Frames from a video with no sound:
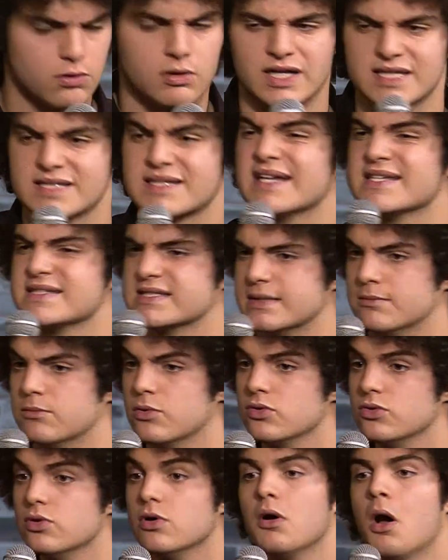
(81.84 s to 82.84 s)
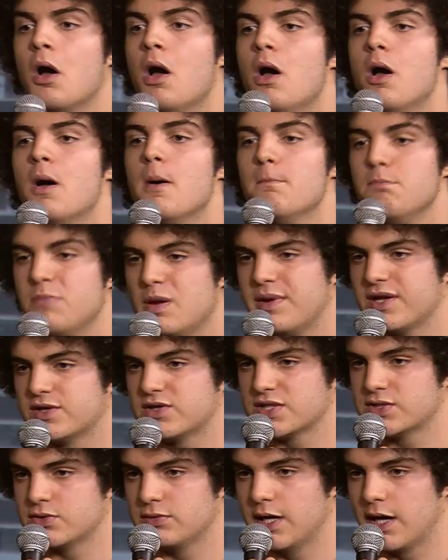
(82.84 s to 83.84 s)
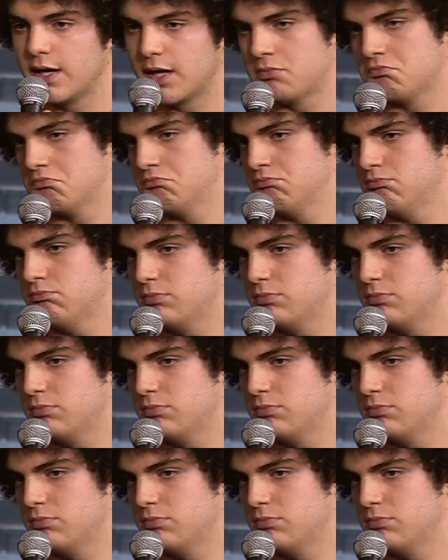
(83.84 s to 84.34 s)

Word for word: io cascasse il mondo, mi metto a studiare.